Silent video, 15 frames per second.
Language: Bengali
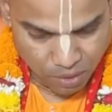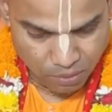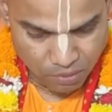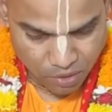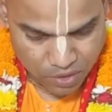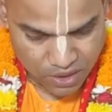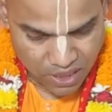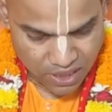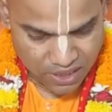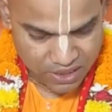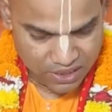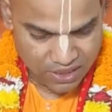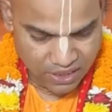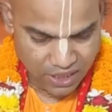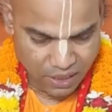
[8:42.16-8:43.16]
কমলোচা
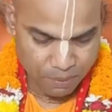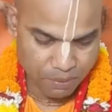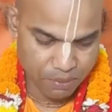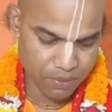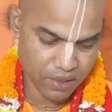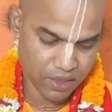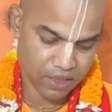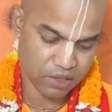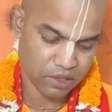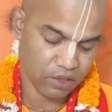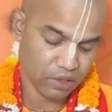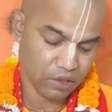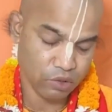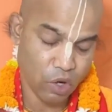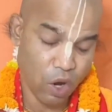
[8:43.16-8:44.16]
ঋষিকে
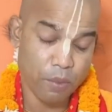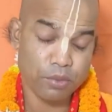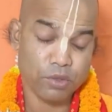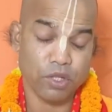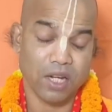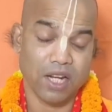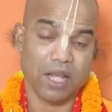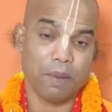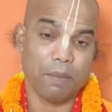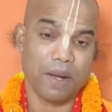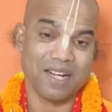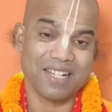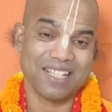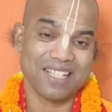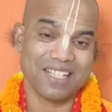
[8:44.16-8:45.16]
অপসরাকে
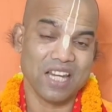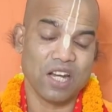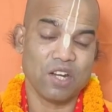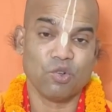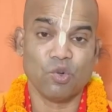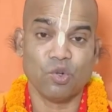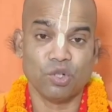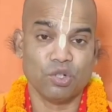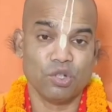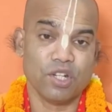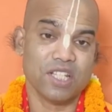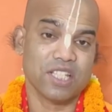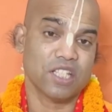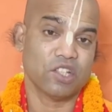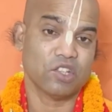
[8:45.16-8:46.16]
পাঠিয়েছিলেন কুণ্ড
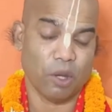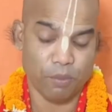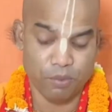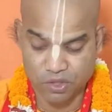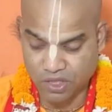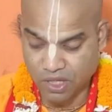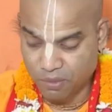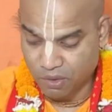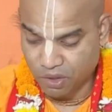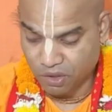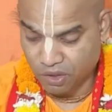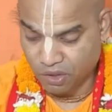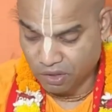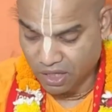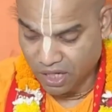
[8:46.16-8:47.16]
ঋষি তপস্যা
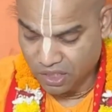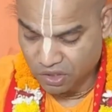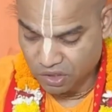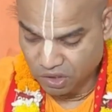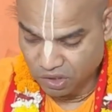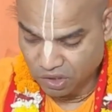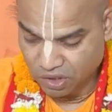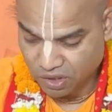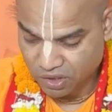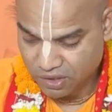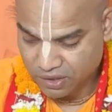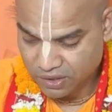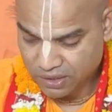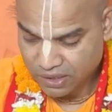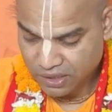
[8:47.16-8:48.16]
ভঙ্গ করার জন্য
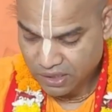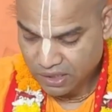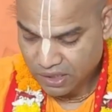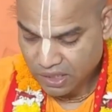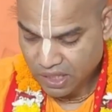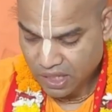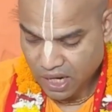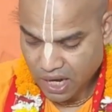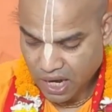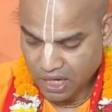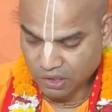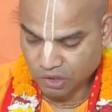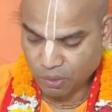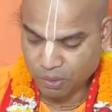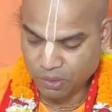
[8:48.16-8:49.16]

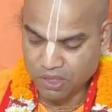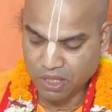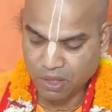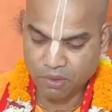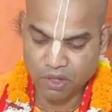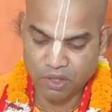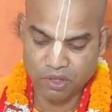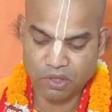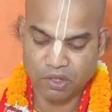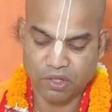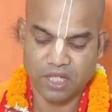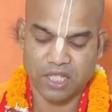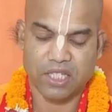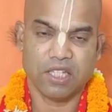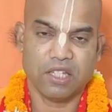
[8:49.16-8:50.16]
আর তপস্যা ভঙ্গ
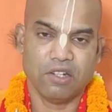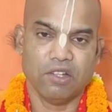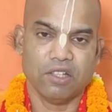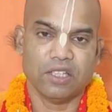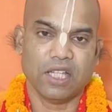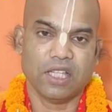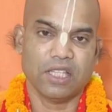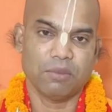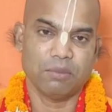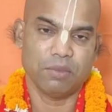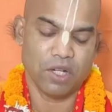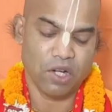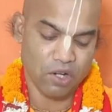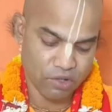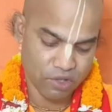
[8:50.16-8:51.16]
হয়েছিল তাদের
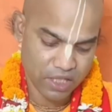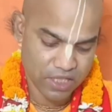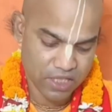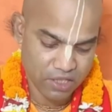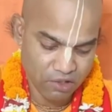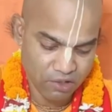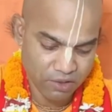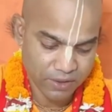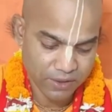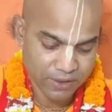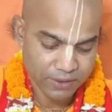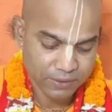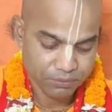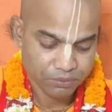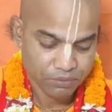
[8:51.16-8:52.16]
মিলন হয়েছিল
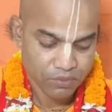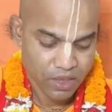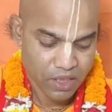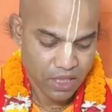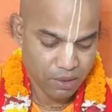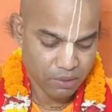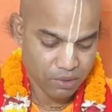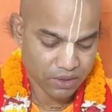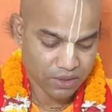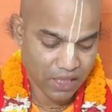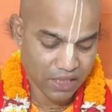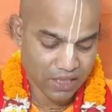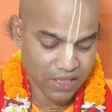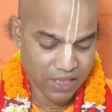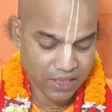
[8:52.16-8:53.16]
এবং
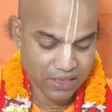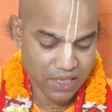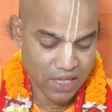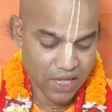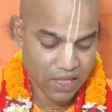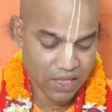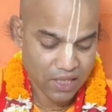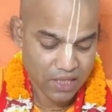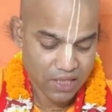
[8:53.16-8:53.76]
তাদের একটা